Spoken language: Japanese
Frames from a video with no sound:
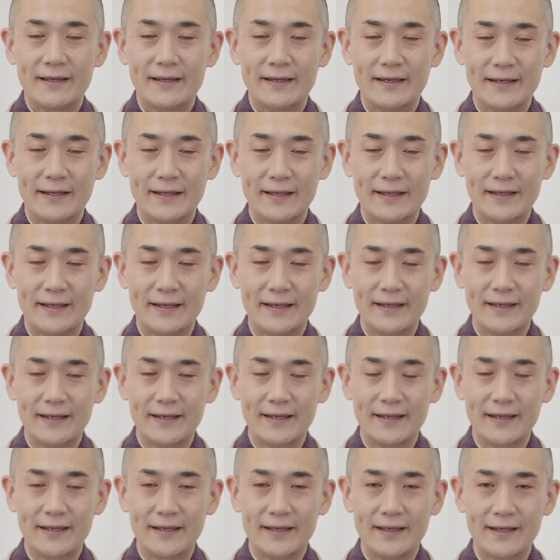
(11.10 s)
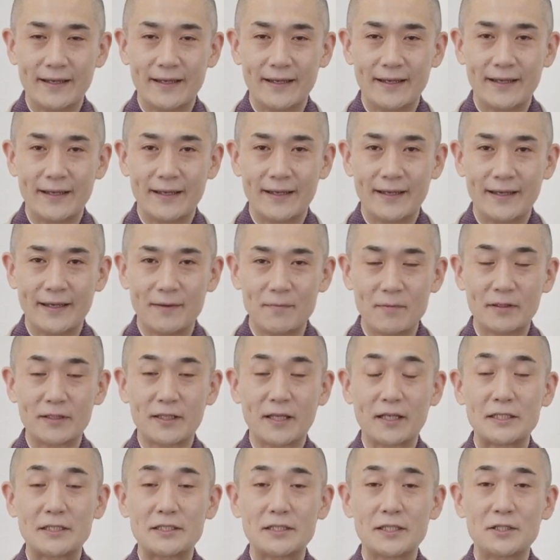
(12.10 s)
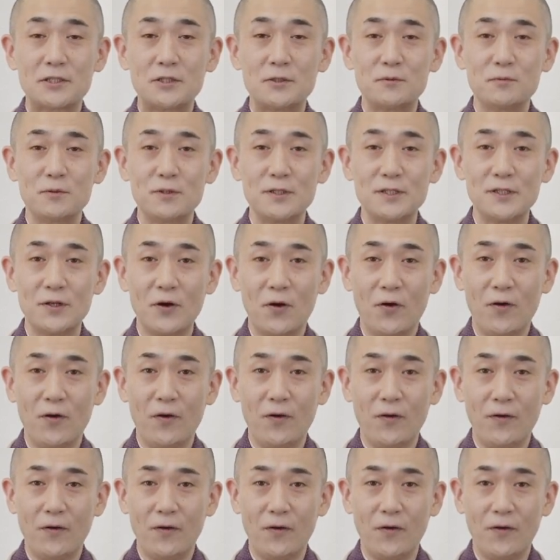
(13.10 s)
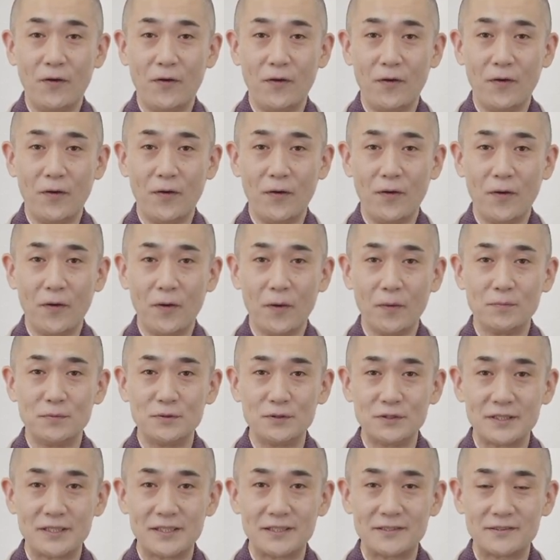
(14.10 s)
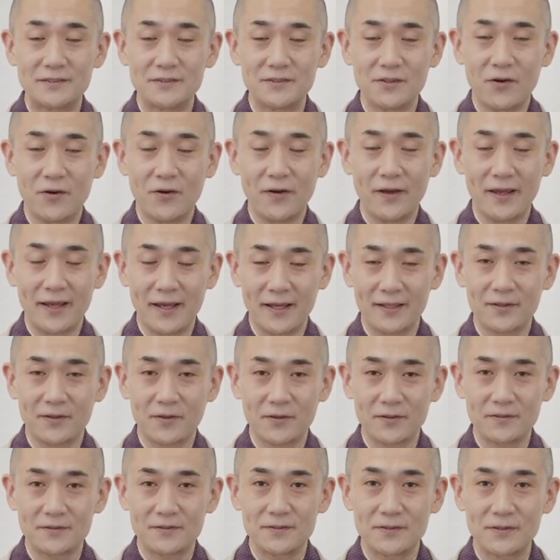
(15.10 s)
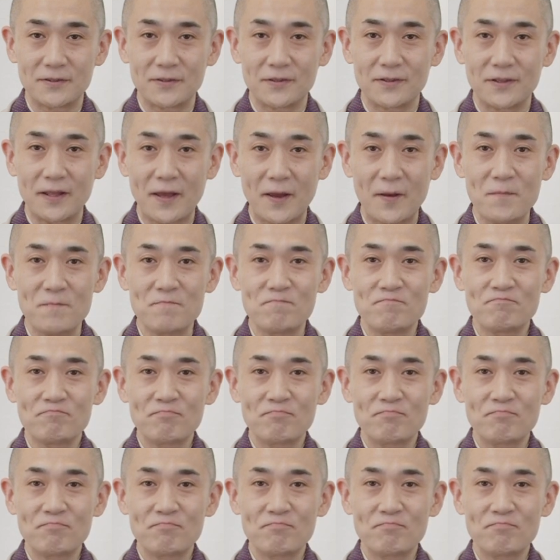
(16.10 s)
また久しぶりの文菊の部屋ということで、